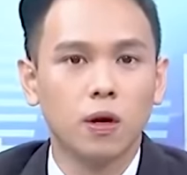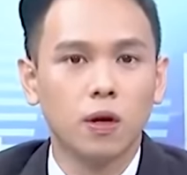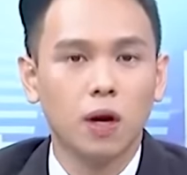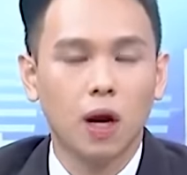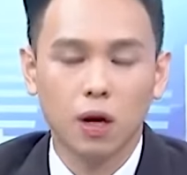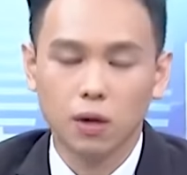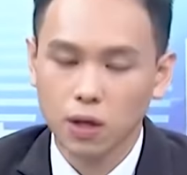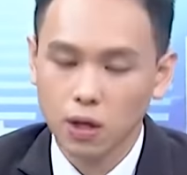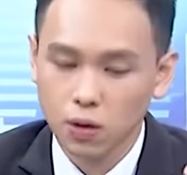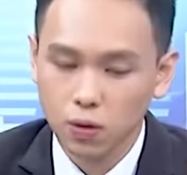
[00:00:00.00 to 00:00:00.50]

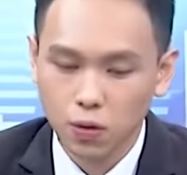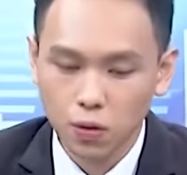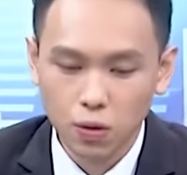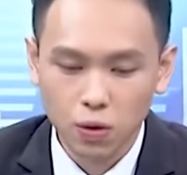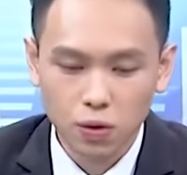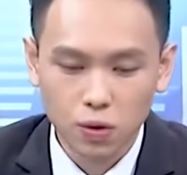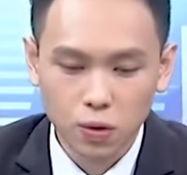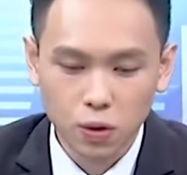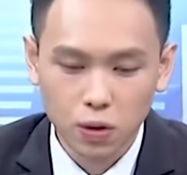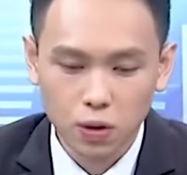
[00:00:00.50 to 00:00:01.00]
好，那如
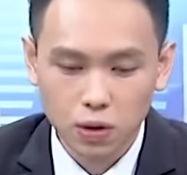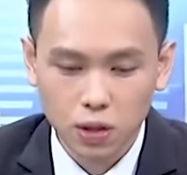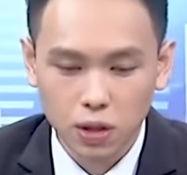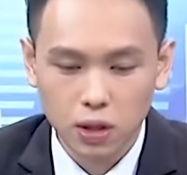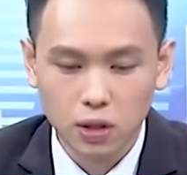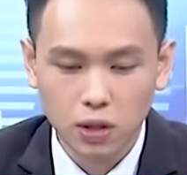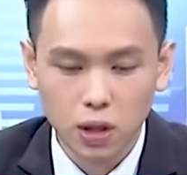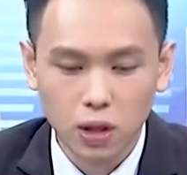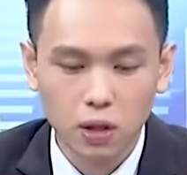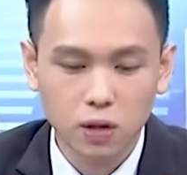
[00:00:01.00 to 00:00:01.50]
果说
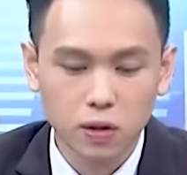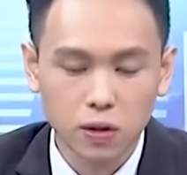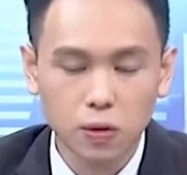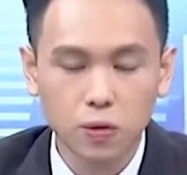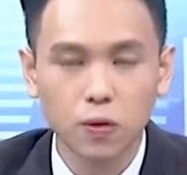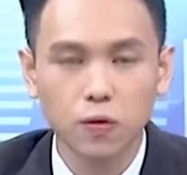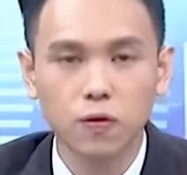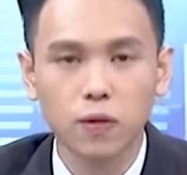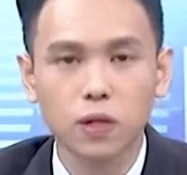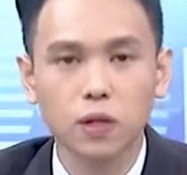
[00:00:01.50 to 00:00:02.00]
第呃
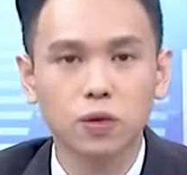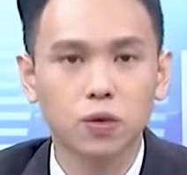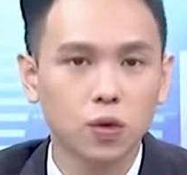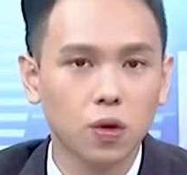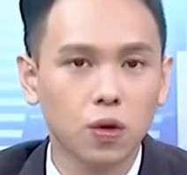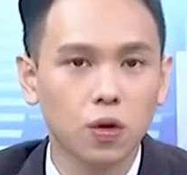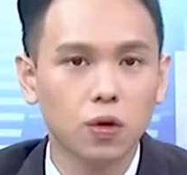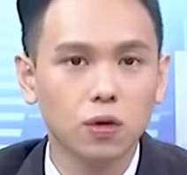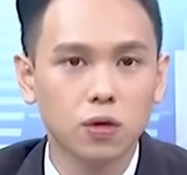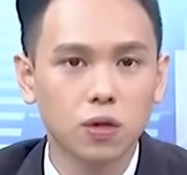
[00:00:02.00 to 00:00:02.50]
四月份的
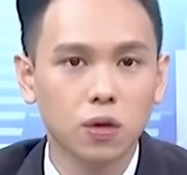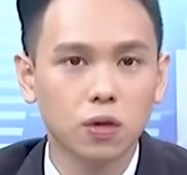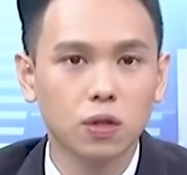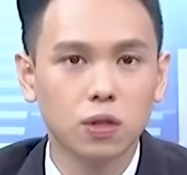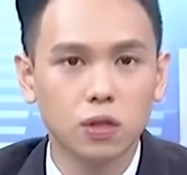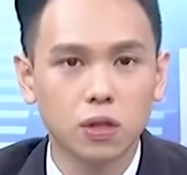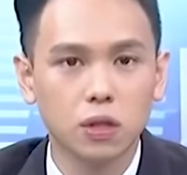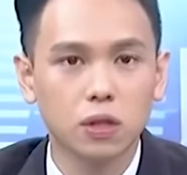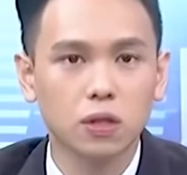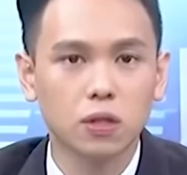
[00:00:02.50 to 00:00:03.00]
最后一周，
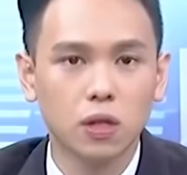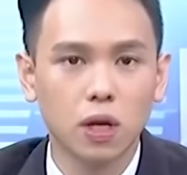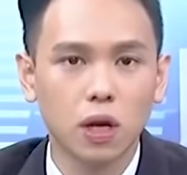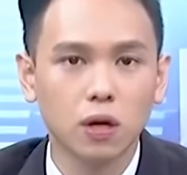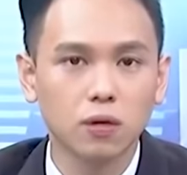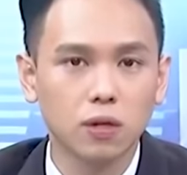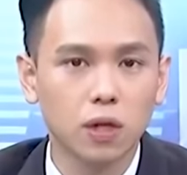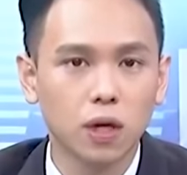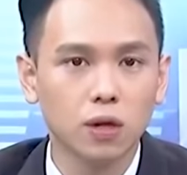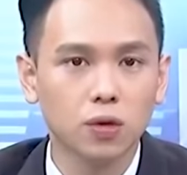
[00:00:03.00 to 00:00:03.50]
你是你
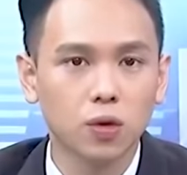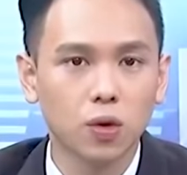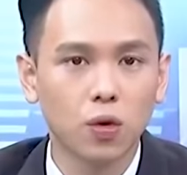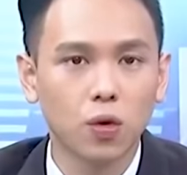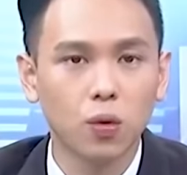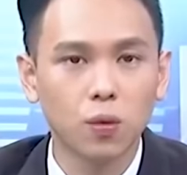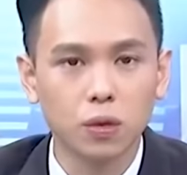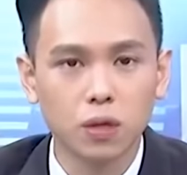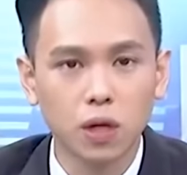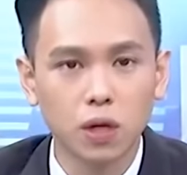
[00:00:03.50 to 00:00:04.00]
要知道说
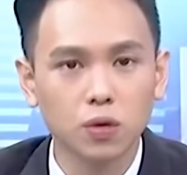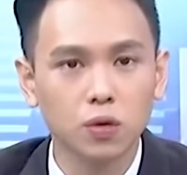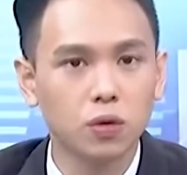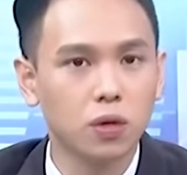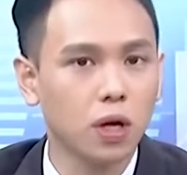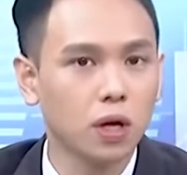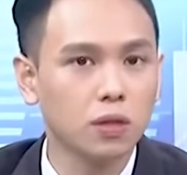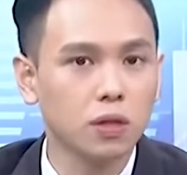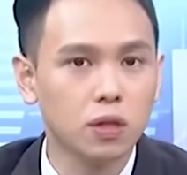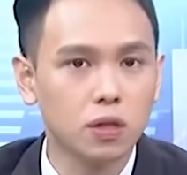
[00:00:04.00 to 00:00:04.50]
我们是要去
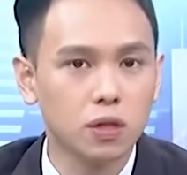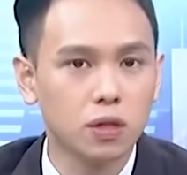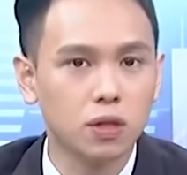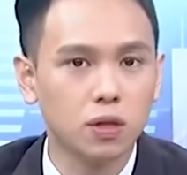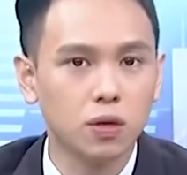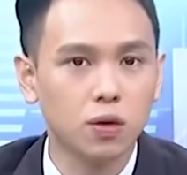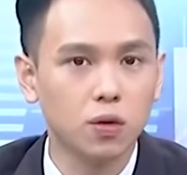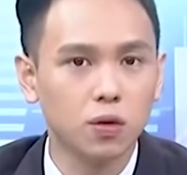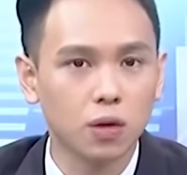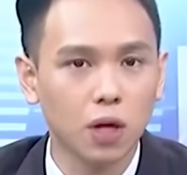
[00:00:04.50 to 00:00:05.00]
调节
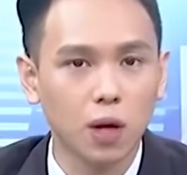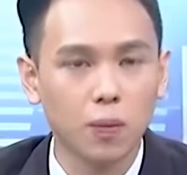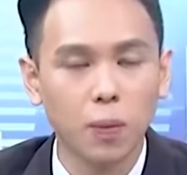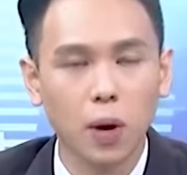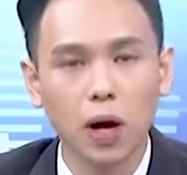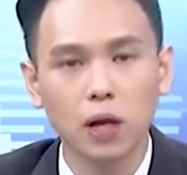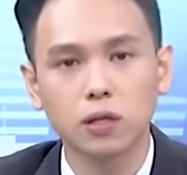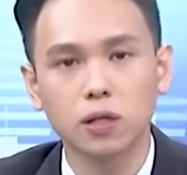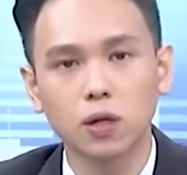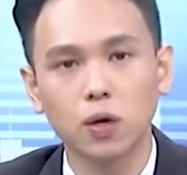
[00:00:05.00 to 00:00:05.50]
持股，那
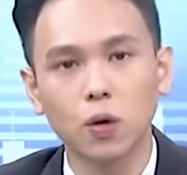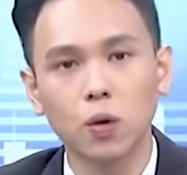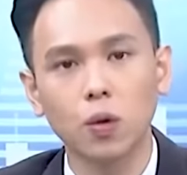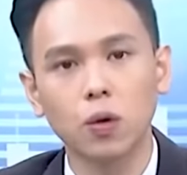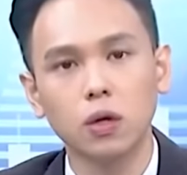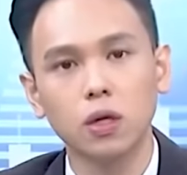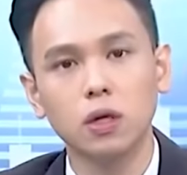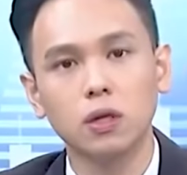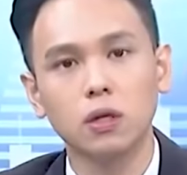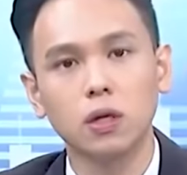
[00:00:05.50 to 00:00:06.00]
把一些
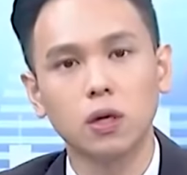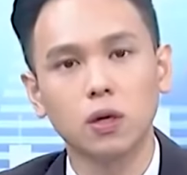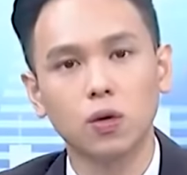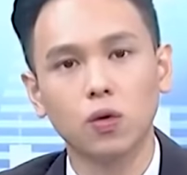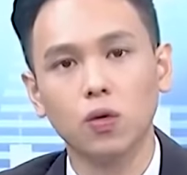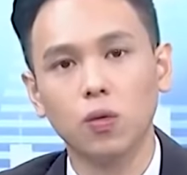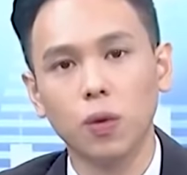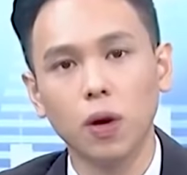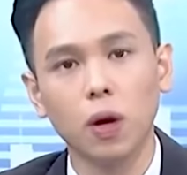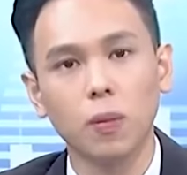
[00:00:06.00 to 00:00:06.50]
获利的
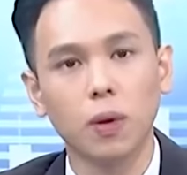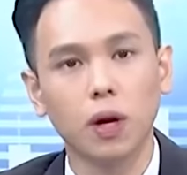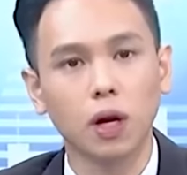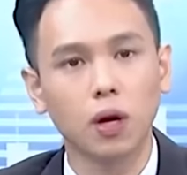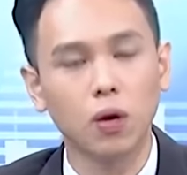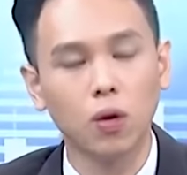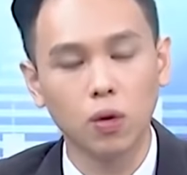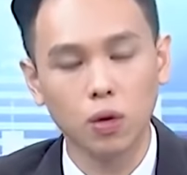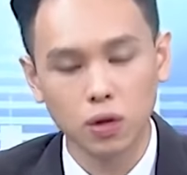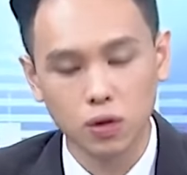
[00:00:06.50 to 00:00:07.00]
股票把
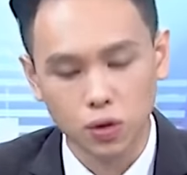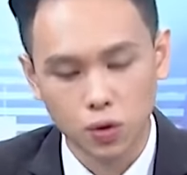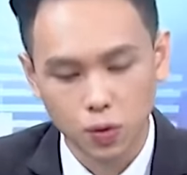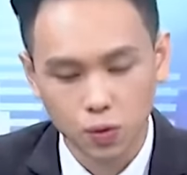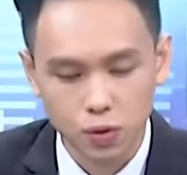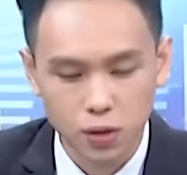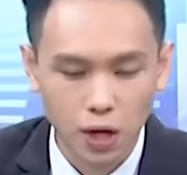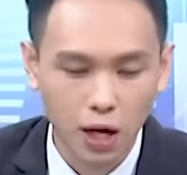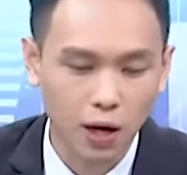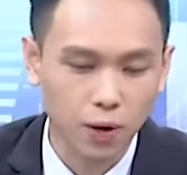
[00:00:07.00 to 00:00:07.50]
它获利
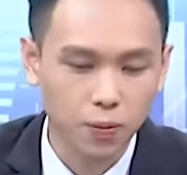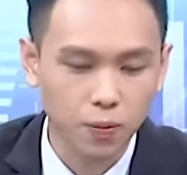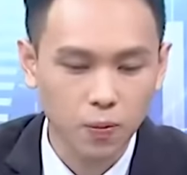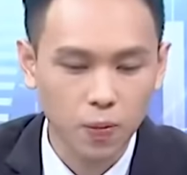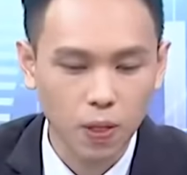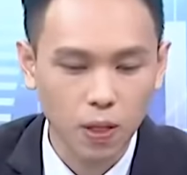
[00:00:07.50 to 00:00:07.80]
出场，